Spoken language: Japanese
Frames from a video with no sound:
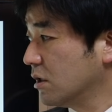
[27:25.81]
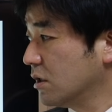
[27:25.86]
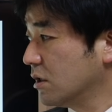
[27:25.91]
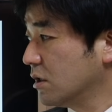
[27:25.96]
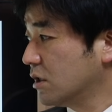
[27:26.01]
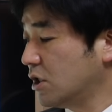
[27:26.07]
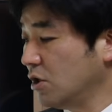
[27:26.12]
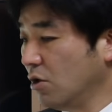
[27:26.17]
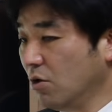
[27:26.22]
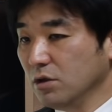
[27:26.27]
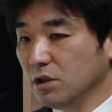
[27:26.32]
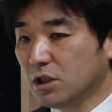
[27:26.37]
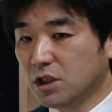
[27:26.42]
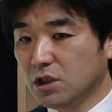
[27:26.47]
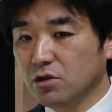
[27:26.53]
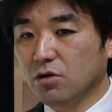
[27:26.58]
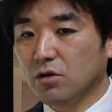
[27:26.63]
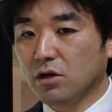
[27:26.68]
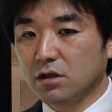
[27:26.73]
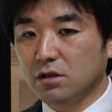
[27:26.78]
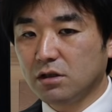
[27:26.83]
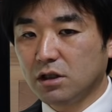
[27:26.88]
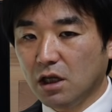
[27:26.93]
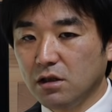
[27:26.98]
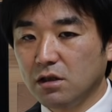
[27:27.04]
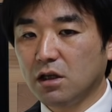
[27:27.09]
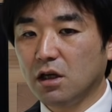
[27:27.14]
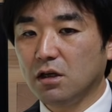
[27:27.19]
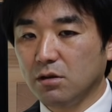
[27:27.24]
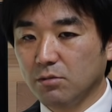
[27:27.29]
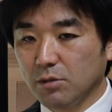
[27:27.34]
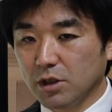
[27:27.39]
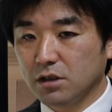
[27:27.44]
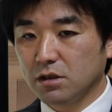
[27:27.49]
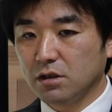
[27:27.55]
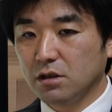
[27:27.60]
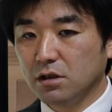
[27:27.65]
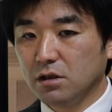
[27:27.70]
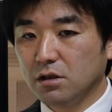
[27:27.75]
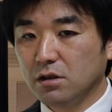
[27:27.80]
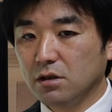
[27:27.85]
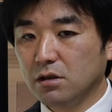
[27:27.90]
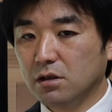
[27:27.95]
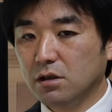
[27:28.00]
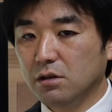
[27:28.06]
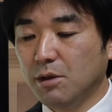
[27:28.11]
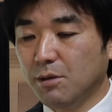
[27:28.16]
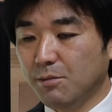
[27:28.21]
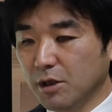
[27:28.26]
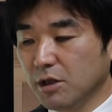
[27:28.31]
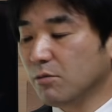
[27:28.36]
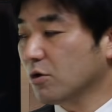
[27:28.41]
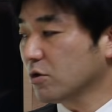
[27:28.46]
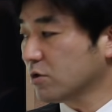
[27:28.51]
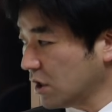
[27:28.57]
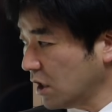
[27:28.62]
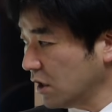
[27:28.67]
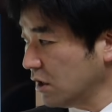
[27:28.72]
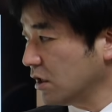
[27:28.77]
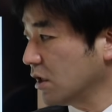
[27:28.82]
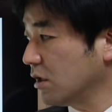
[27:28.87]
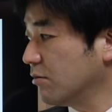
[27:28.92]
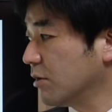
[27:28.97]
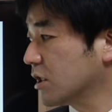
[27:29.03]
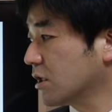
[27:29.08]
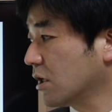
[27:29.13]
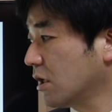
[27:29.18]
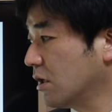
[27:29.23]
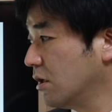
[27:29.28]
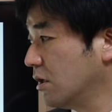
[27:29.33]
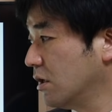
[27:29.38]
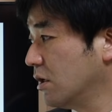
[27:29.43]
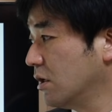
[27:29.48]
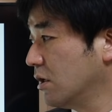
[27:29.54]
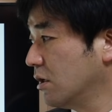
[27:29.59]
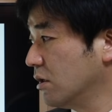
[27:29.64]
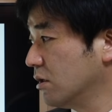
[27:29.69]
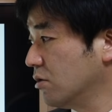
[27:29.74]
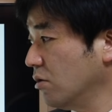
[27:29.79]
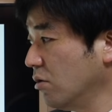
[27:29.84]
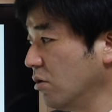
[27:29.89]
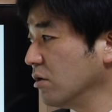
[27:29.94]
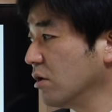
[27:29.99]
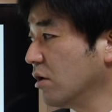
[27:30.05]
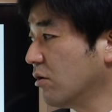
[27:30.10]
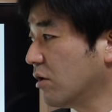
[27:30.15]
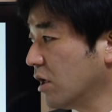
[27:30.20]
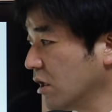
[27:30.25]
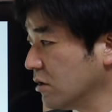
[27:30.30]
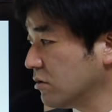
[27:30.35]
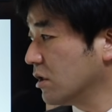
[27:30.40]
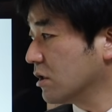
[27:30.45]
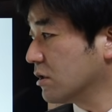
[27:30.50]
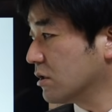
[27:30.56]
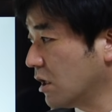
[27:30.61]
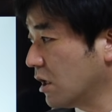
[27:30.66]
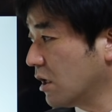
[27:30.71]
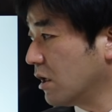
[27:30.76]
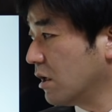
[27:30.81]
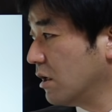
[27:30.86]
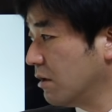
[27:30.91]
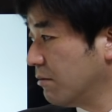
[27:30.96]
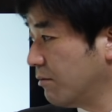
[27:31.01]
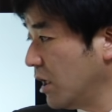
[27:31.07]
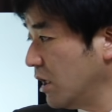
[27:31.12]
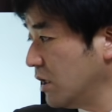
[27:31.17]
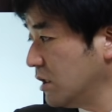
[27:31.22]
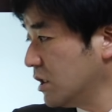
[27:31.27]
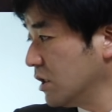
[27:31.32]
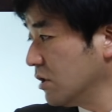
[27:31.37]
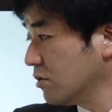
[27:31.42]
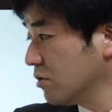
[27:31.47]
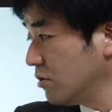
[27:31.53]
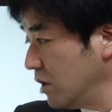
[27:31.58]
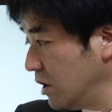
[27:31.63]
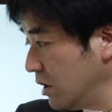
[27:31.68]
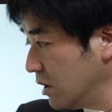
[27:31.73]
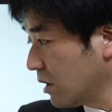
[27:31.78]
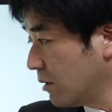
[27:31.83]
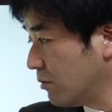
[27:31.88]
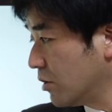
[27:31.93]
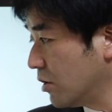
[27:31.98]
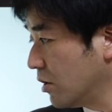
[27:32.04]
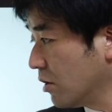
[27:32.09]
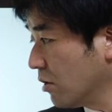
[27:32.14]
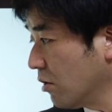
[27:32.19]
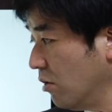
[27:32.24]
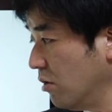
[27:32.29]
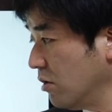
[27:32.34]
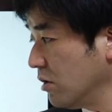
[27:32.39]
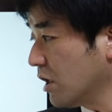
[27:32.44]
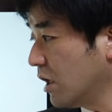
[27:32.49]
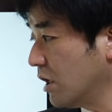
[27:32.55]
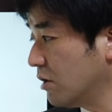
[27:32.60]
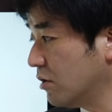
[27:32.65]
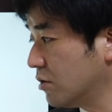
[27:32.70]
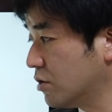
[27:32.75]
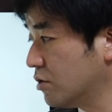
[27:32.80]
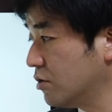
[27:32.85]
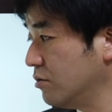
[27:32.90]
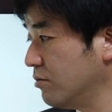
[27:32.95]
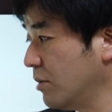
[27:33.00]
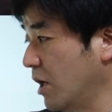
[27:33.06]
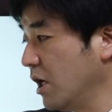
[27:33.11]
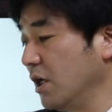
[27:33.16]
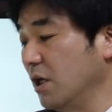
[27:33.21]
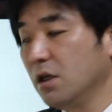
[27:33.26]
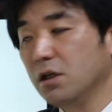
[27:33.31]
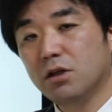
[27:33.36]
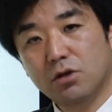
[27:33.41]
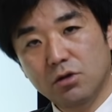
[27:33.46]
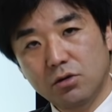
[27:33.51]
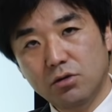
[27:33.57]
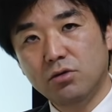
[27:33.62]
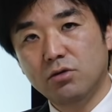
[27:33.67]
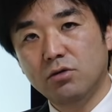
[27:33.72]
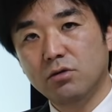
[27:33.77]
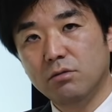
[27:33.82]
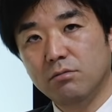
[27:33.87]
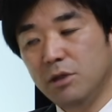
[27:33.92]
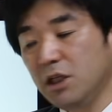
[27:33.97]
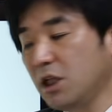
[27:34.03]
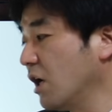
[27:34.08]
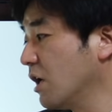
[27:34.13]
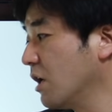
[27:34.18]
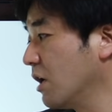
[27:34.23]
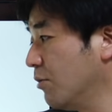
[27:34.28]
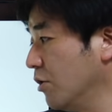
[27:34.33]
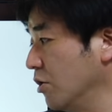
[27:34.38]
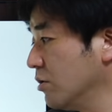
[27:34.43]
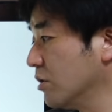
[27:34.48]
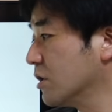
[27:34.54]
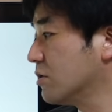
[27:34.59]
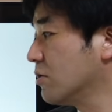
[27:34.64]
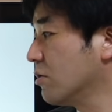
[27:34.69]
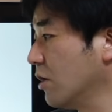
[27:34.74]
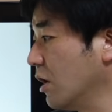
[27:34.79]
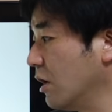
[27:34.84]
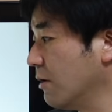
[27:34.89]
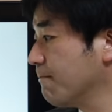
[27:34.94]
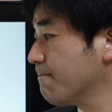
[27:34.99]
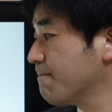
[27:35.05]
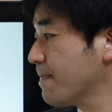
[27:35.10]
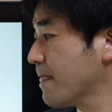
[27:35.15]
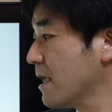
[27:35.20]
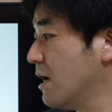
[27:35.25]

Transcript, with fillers: 資本市場が腐っていきます。今までも腐ってきました。そうではなくですね、ベーシックインカム、今回の10万円給付みたいなもんですよね。